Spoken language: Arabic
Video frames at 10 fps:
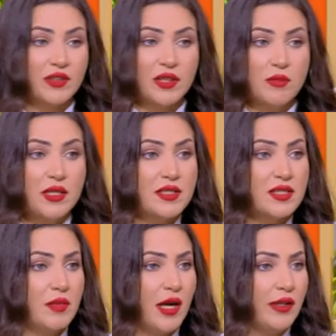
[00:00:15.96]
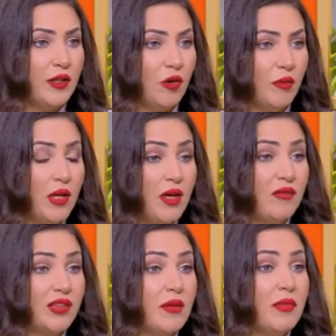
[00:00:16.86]
فتم الاستماع ليهم
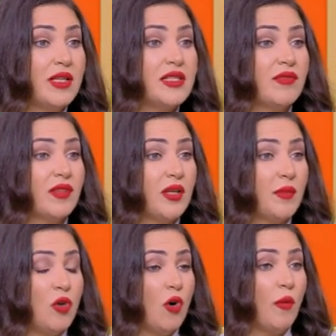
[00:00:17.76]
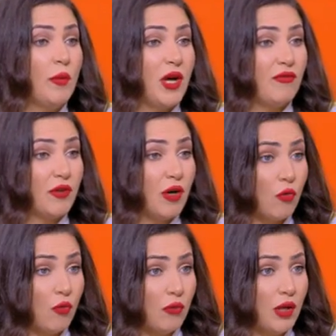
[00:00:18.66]
فتم الاستفاده منهم ومن
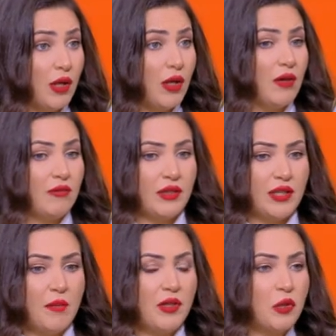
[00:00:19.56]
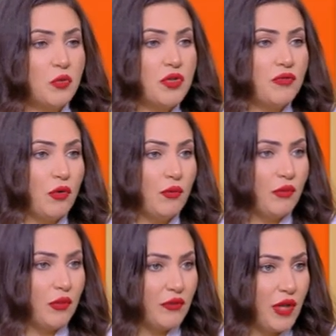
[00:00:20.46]
افكارهم فتم
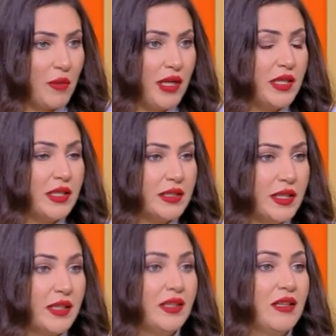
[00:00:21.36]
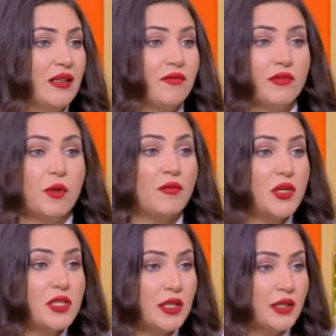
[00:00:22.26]
توظيفهم في اماكن كثيره جدا في
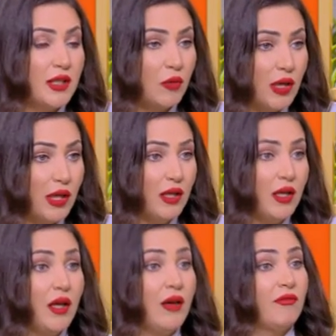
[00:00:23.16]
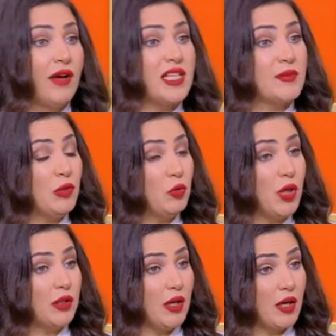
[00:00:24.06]
مفاصل الدوله
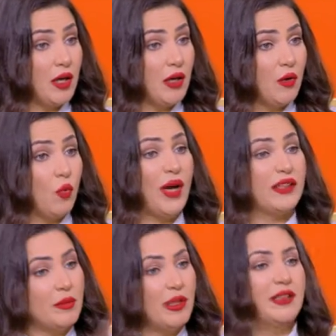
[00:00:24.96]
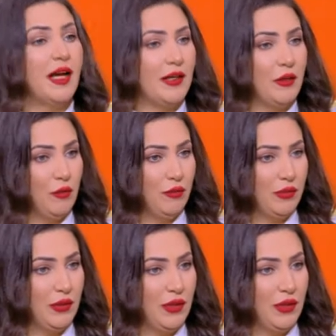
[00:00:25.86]
فاثبتوا جداره واعتمدنا عليهم